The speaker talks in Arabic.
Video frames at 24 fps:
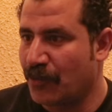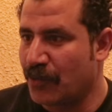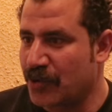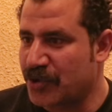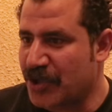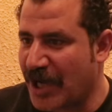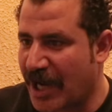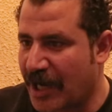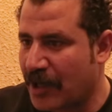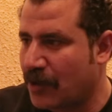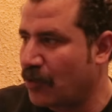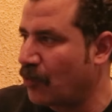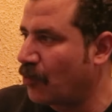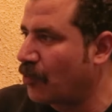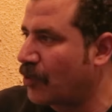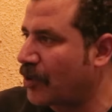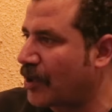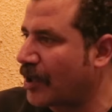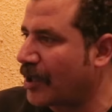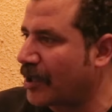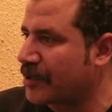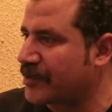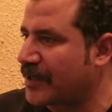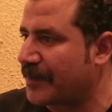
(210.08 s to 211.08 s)
وشكله
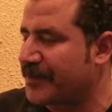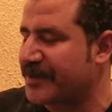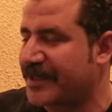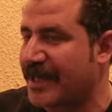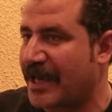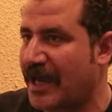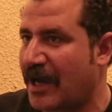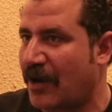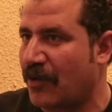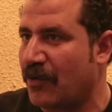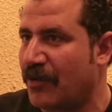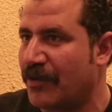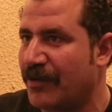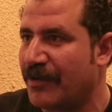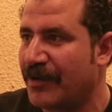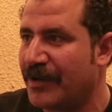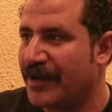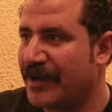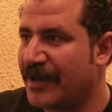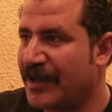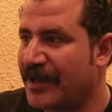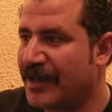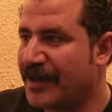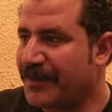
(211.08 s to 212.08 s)
والكاركتر بتاعه
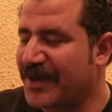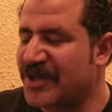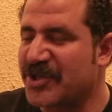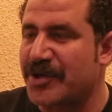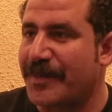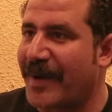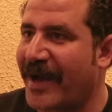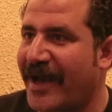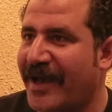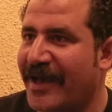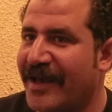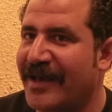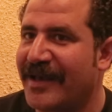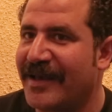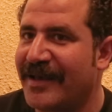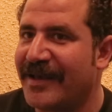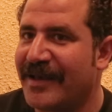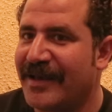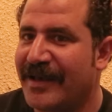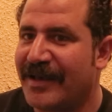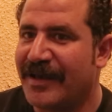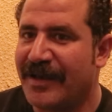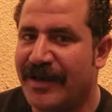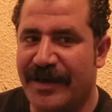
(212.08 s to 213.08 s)
ماشي معاه
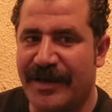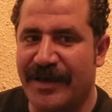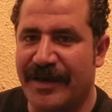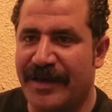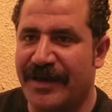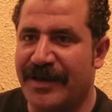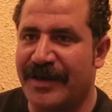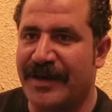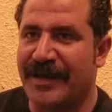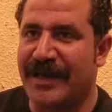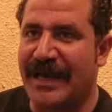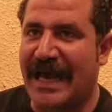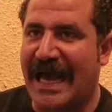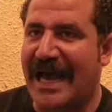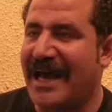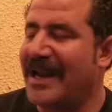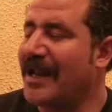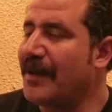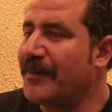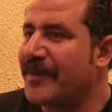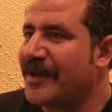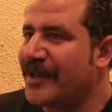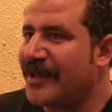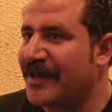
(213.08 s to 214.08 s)
أه
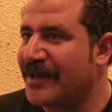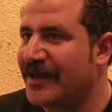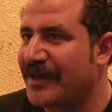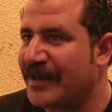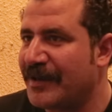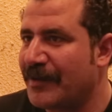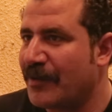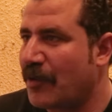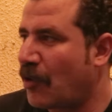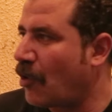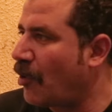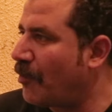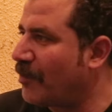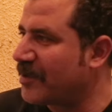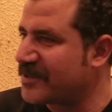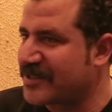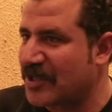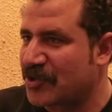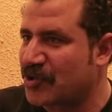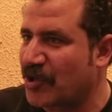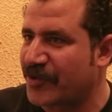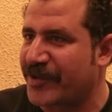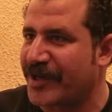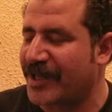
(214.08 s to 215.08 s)
حاله من ايه هو
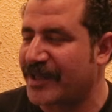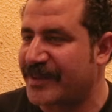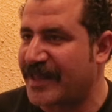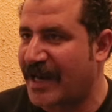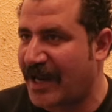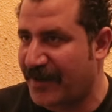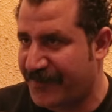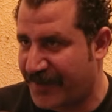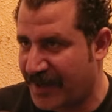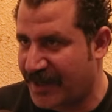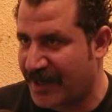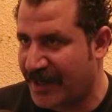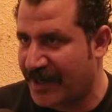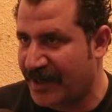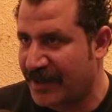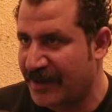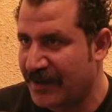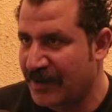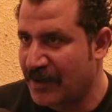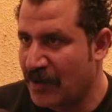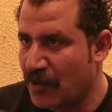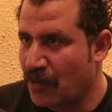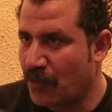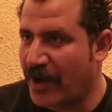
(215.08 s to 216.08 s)
ممثل شاطر جدا على فكره
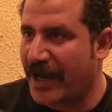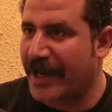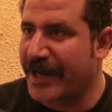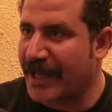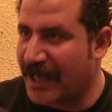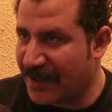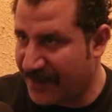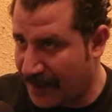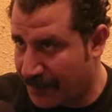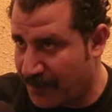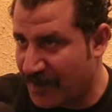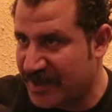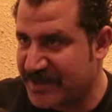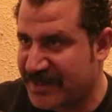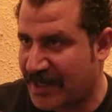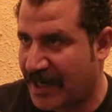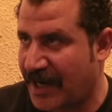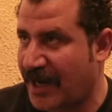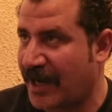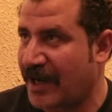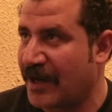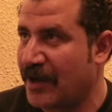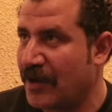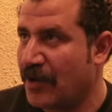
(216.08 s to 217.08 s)
وخريج اداب
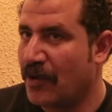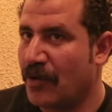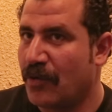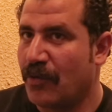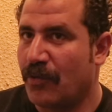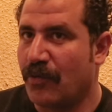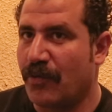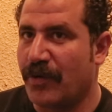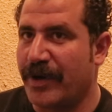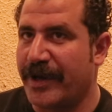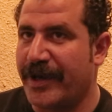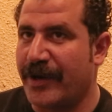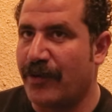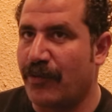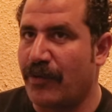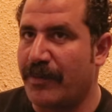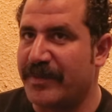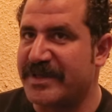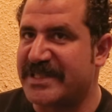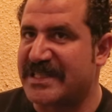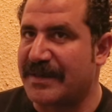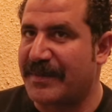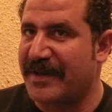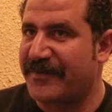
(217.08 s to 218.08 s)
مسرح
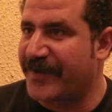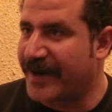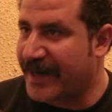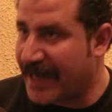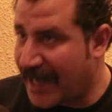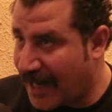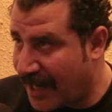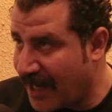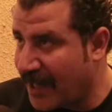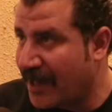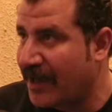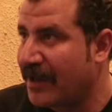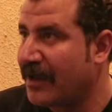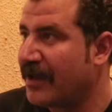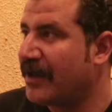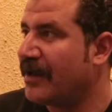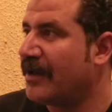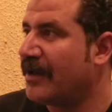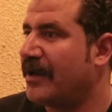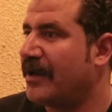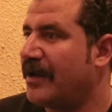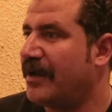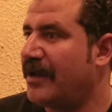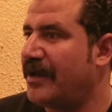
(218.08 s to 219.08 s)
ومن زمان في الرحله
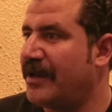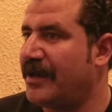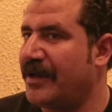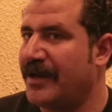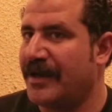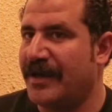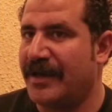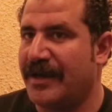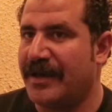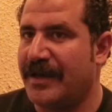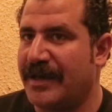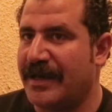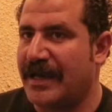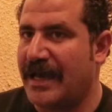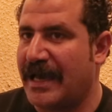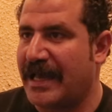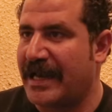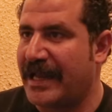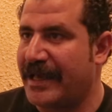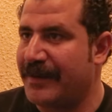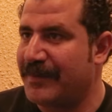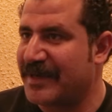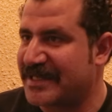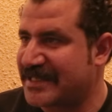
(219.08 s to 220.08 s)
أه
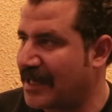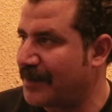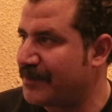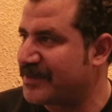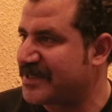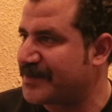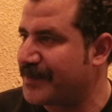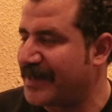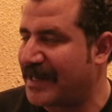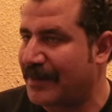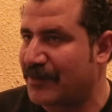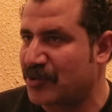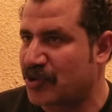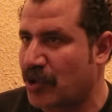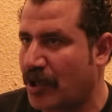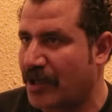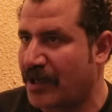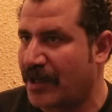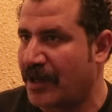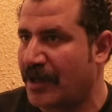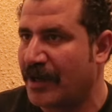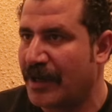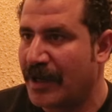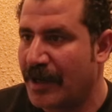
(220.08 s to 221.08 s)
الاقيه مثلا بسم الله ما شاء
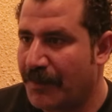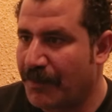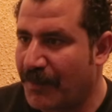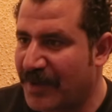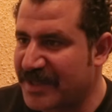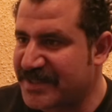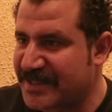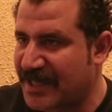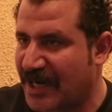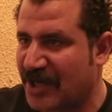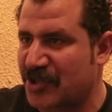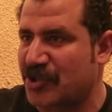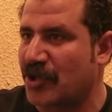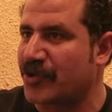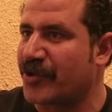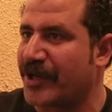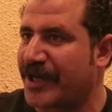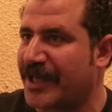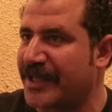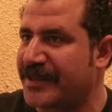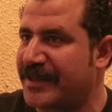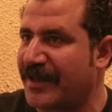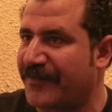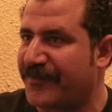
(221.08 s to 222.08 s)
الله مسرح
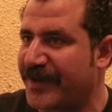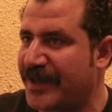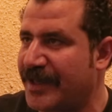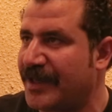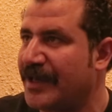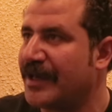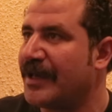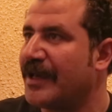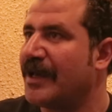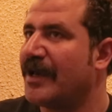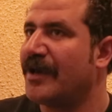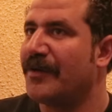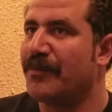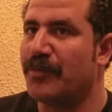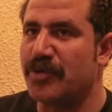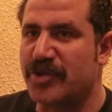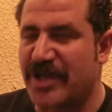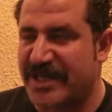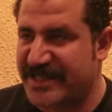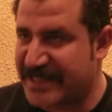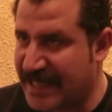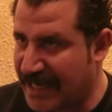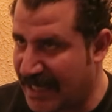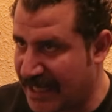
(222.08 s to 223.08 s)
شاطر جدا فيه
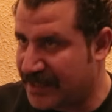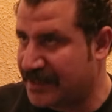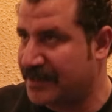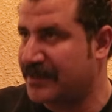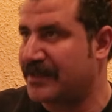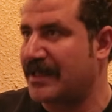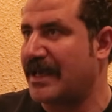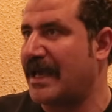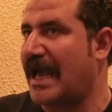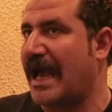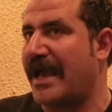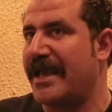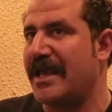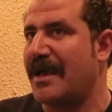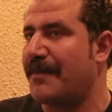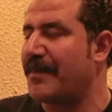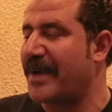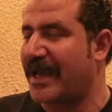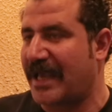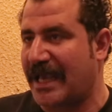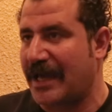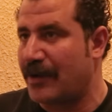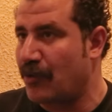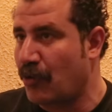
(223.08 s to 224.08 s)
مسلسلات ايا
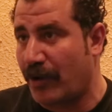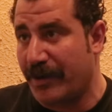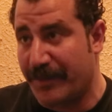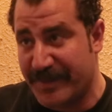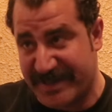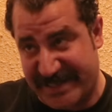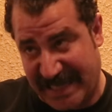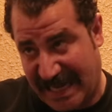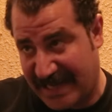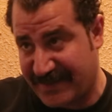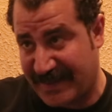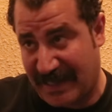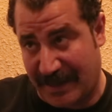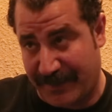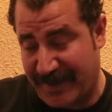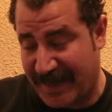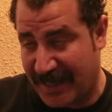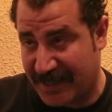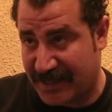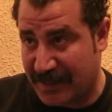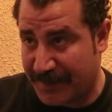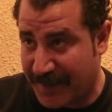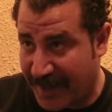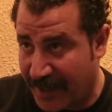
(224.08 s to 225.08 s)
ما كان نوع المساحات اللي
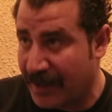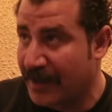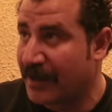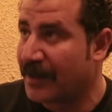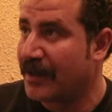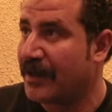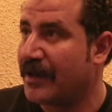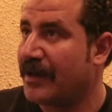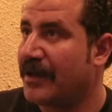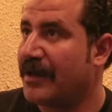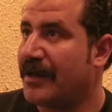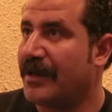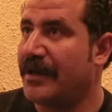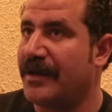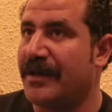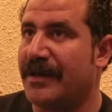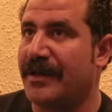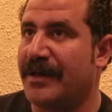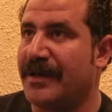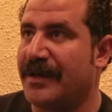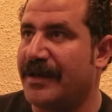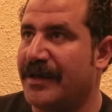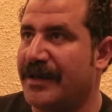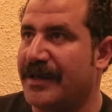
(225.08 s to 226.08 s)
بيقدمها
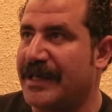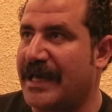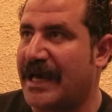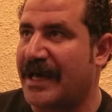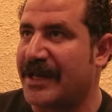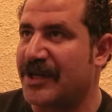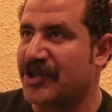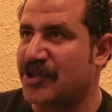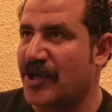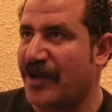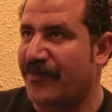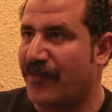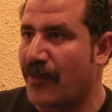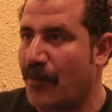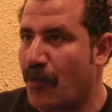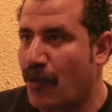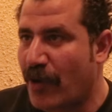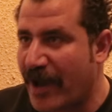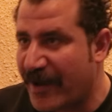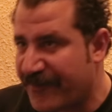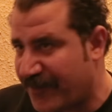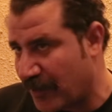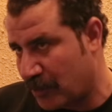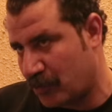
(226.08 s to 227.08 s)
أه يعني شايفه
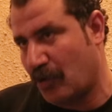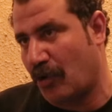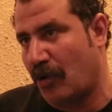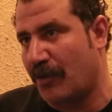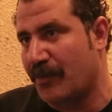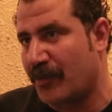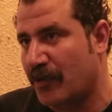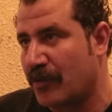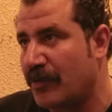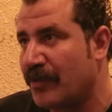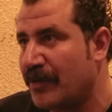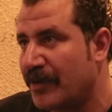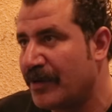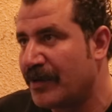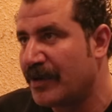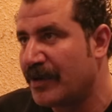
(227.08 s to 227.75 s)
مكافح طول عمره